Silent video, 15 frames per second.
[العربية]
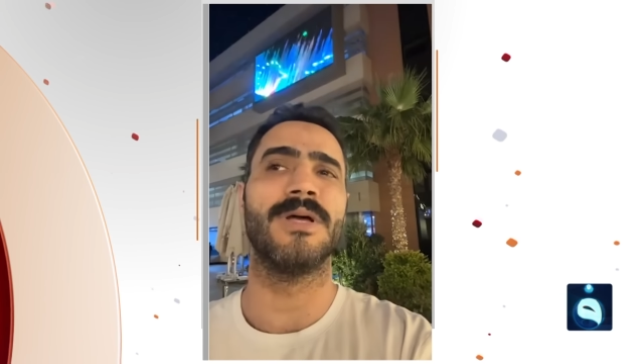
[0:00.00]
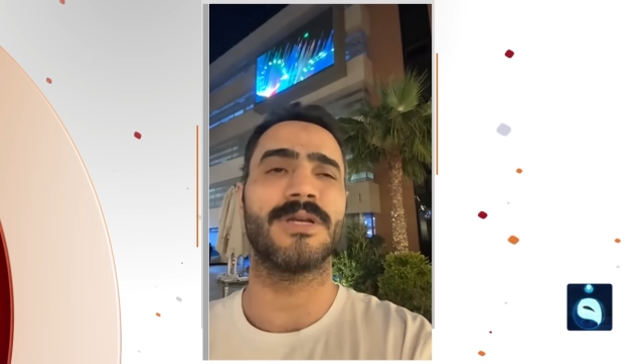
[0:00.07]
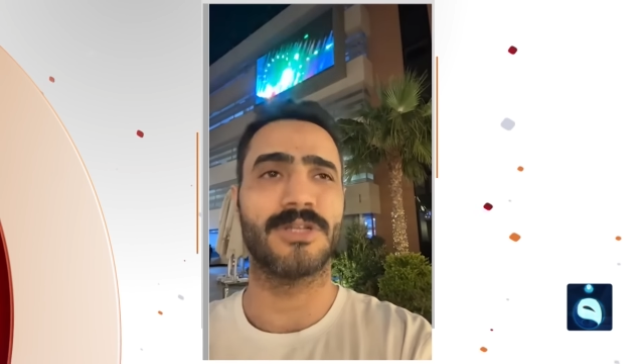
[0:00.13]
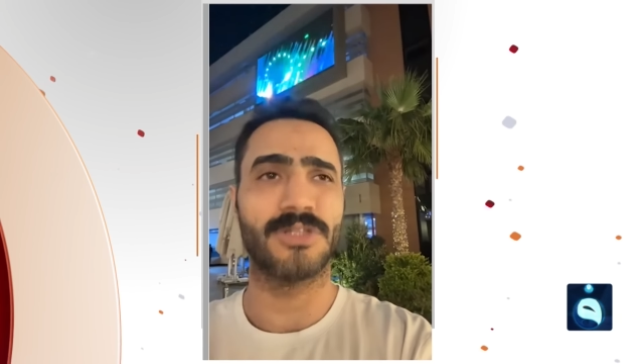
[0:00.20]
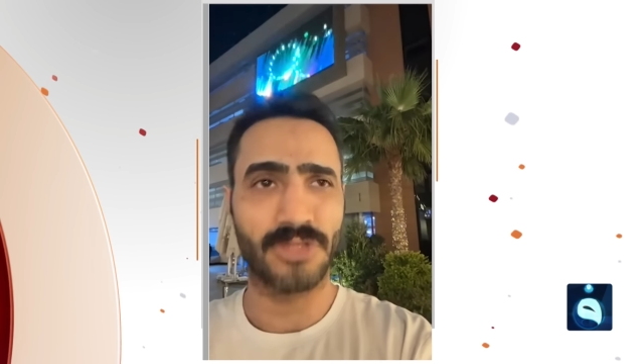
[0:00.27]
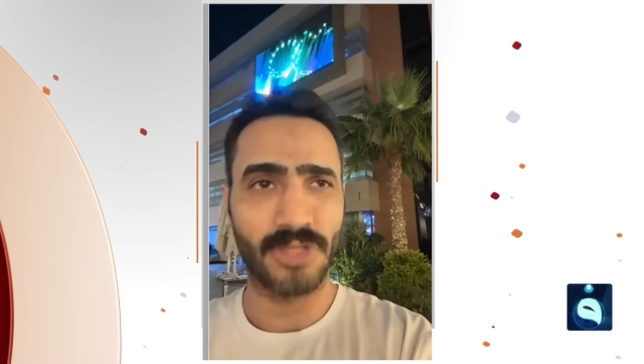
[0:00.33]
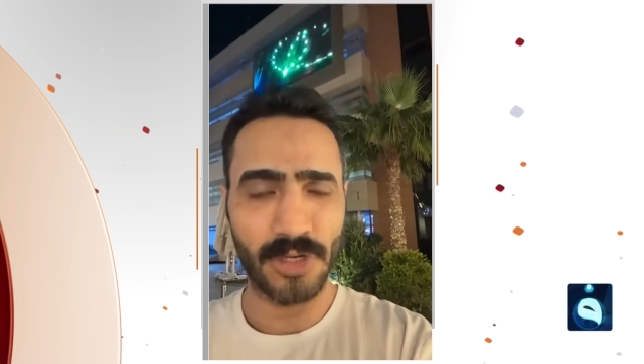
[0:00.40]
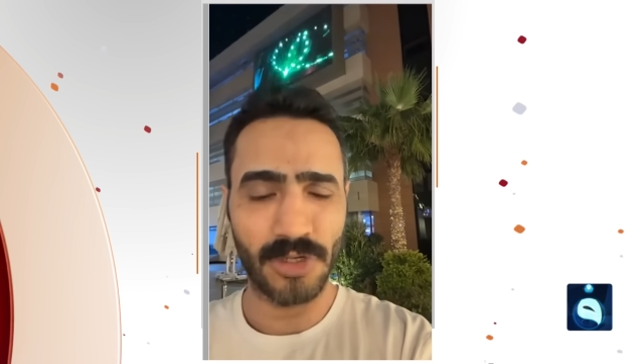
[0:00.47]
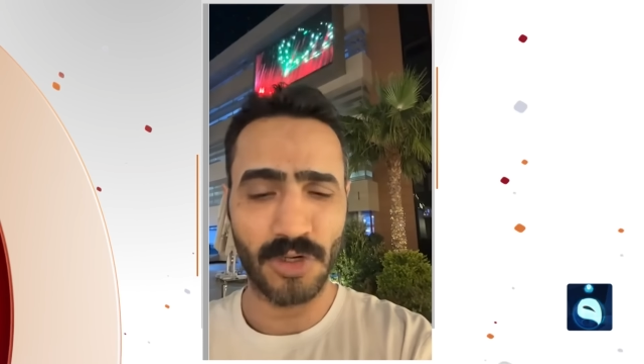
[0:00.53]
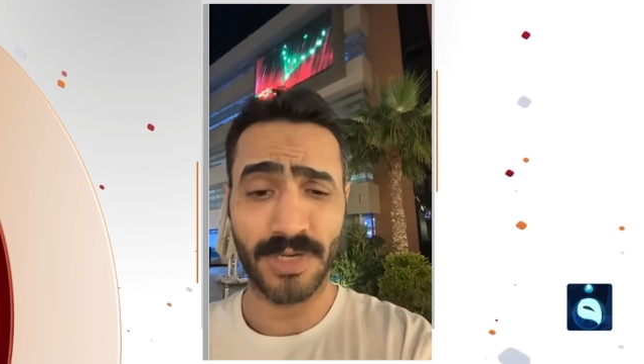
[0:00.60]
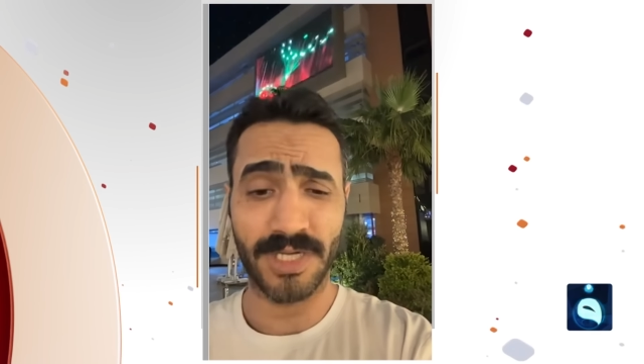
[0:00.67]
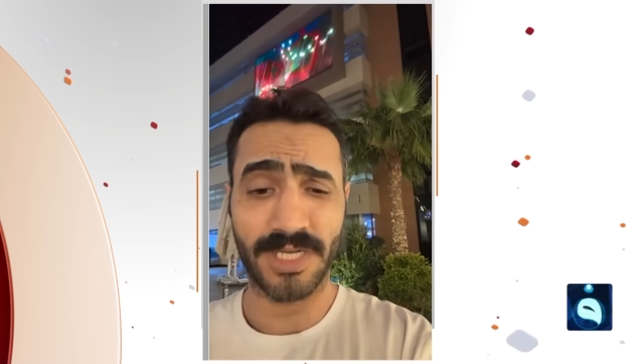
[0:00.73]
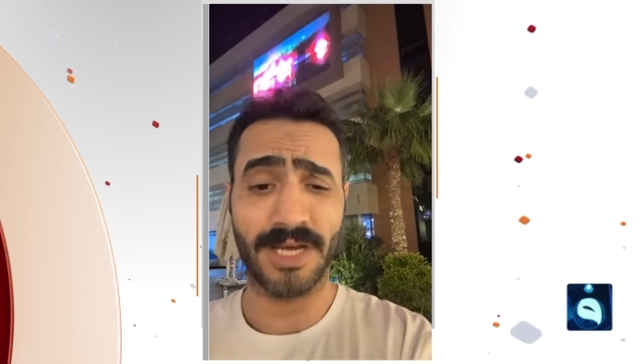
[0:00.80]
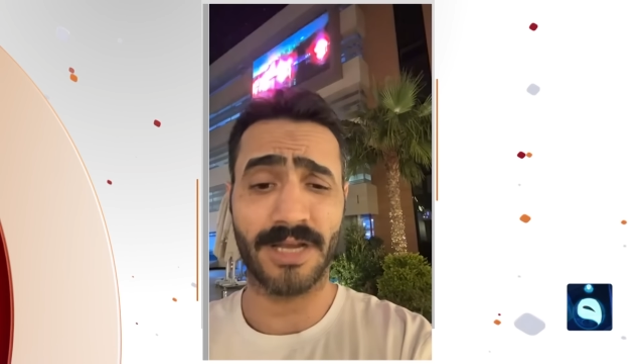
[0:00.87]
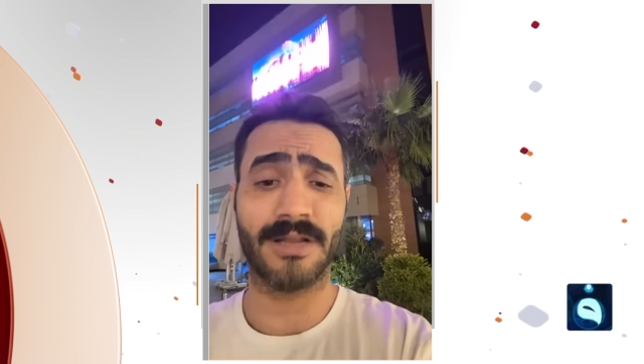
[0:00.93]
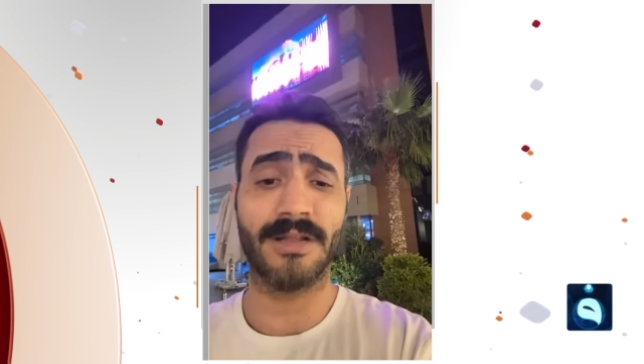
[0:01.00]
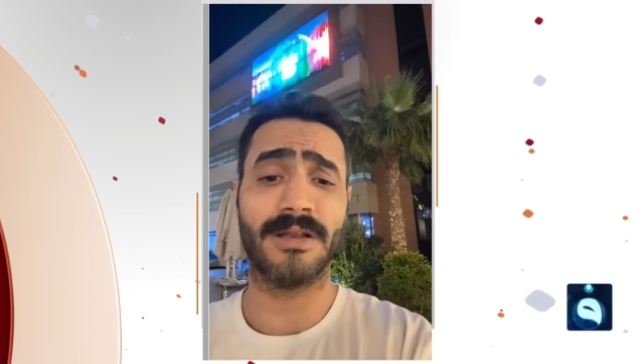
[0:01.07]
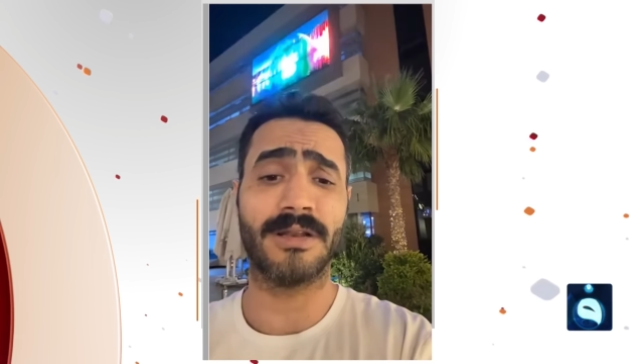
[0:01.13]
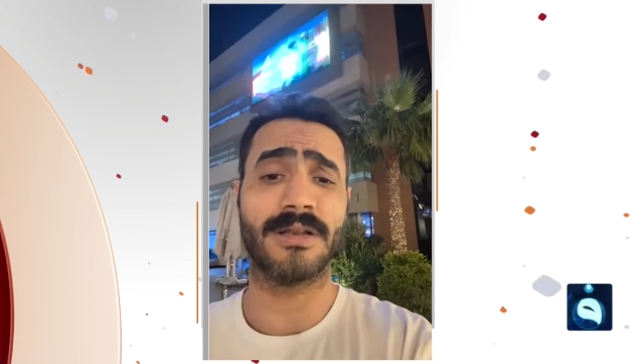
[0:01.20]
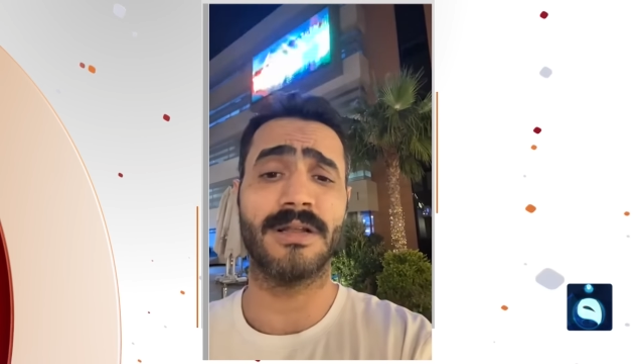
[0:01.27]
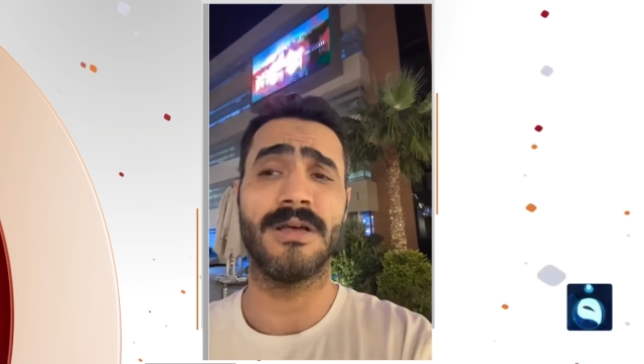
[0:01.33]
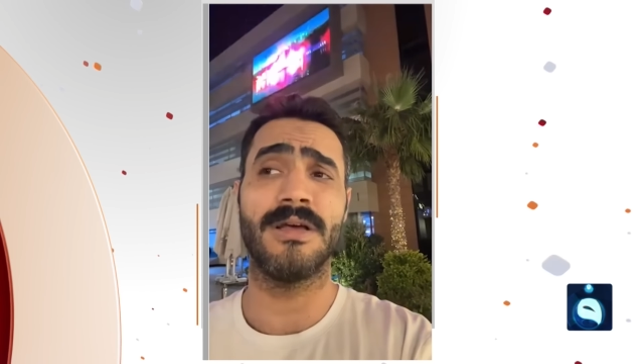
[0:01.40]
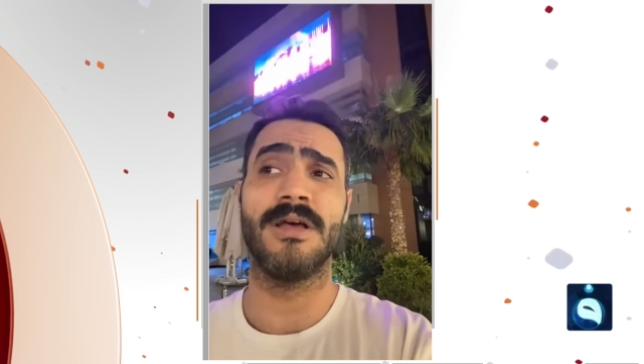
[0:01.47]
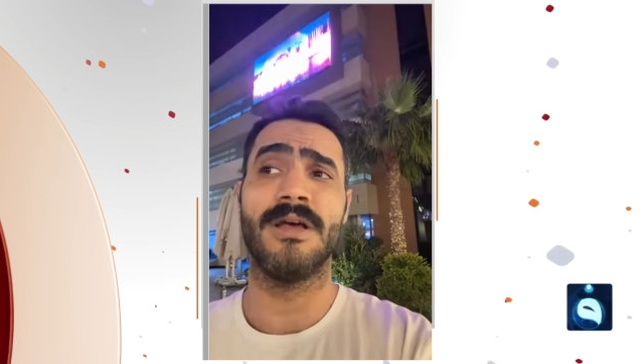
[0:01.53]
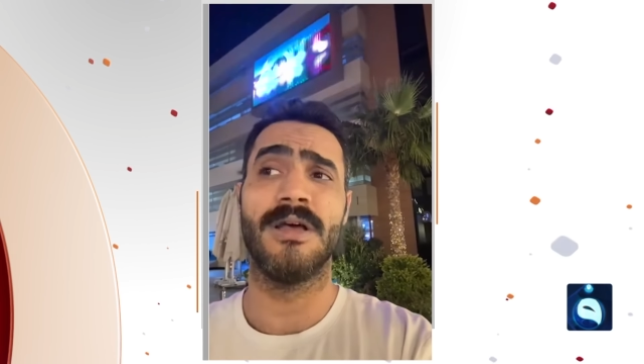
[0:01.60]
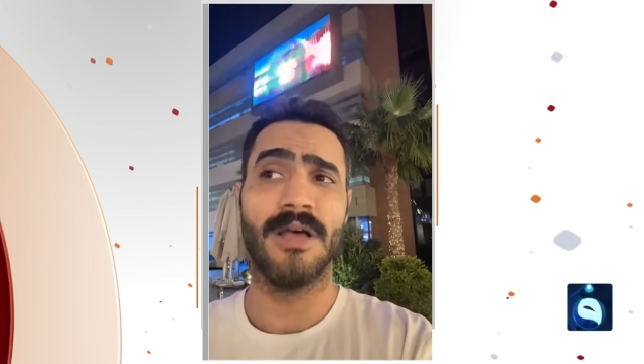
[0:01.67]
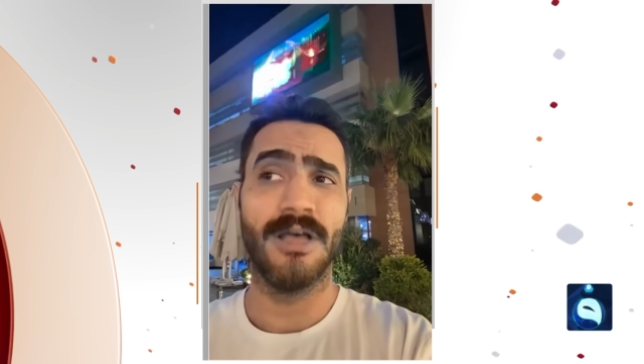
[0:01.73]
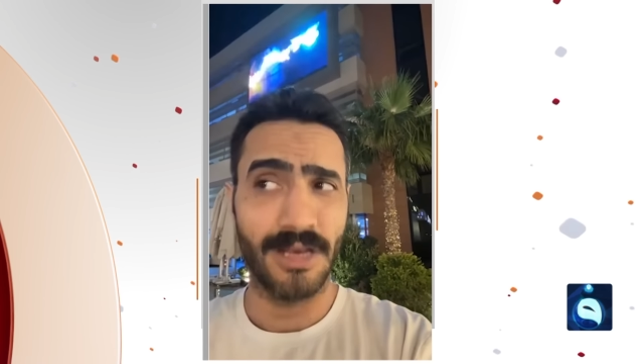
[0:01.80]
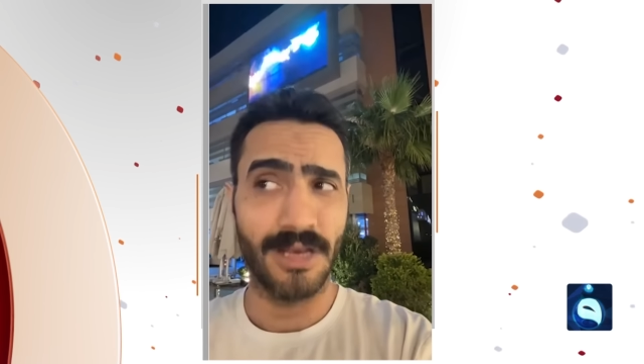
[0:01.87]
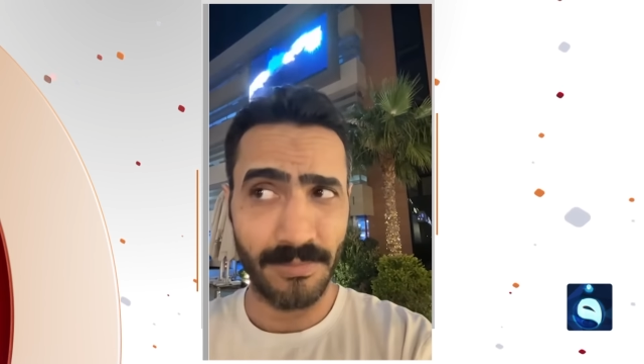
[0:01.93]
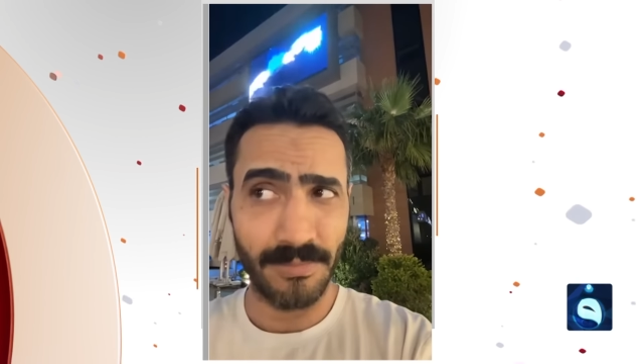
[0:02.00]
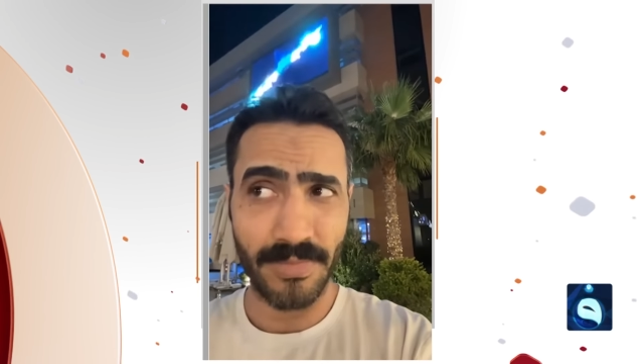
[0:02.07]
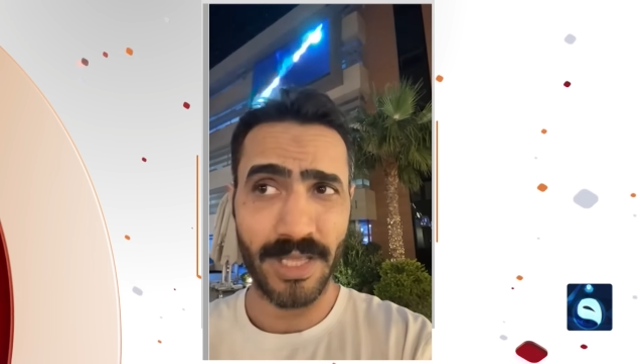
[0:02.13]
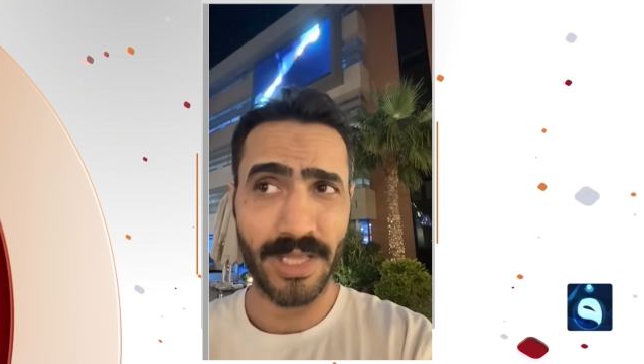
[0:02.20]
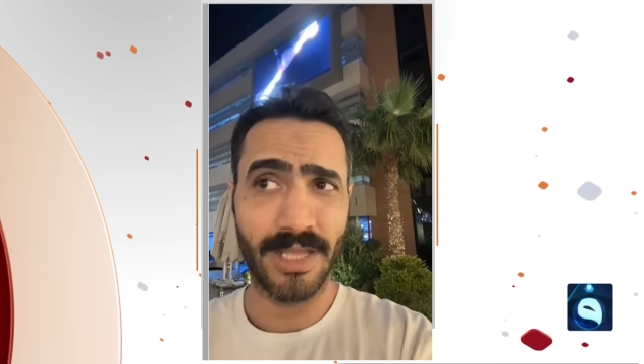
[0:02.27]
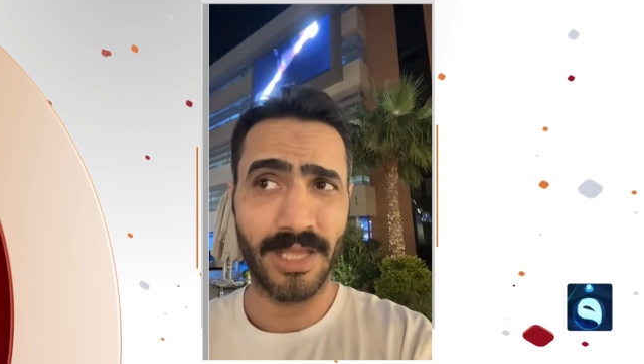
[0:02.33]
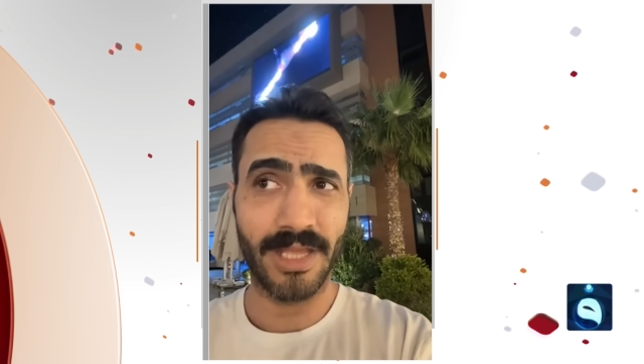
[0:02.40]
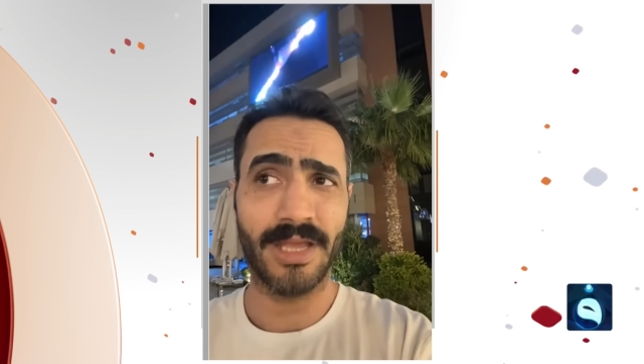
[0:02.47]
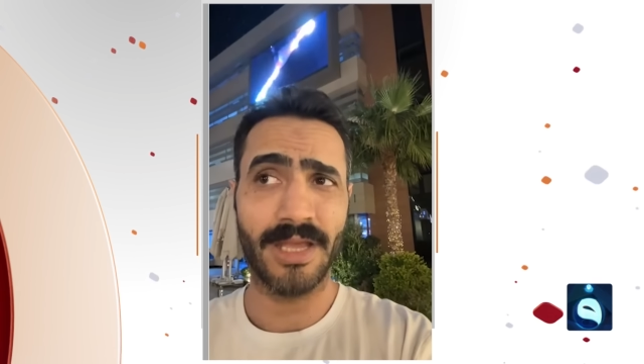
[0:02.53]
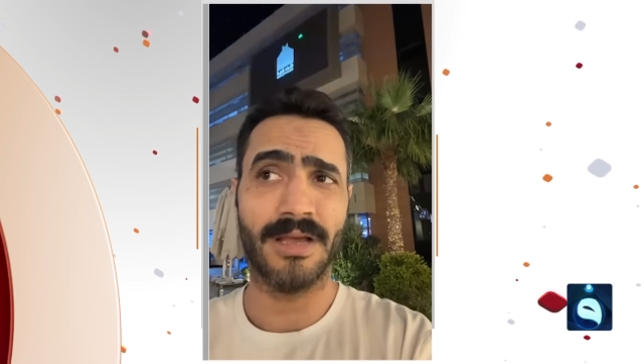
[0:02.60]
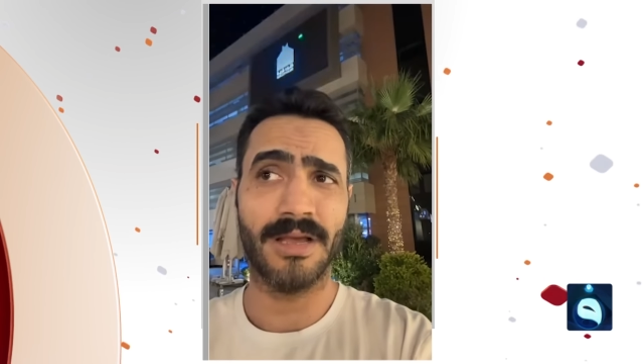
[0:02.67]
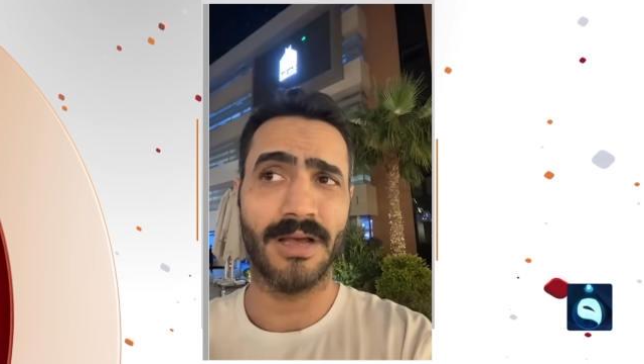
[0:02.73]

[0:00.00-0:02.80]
قلت لكم اكرر البنيه